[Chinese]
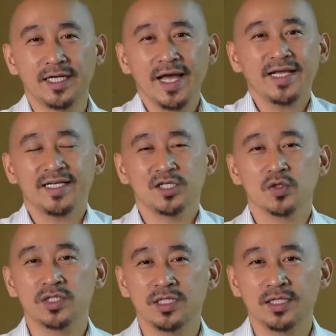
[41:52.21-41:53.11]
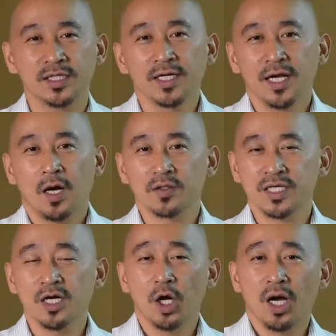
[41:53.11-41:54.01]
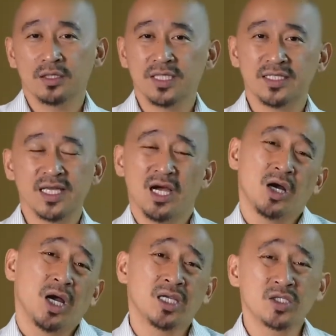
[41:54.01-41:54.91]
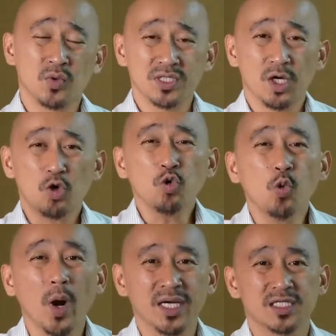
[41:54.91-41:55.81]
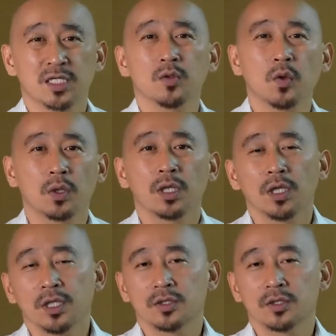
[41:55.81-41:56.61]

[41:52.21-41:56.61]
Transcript: 你看起来就是一个好像很在在很很喜欢在户外生活，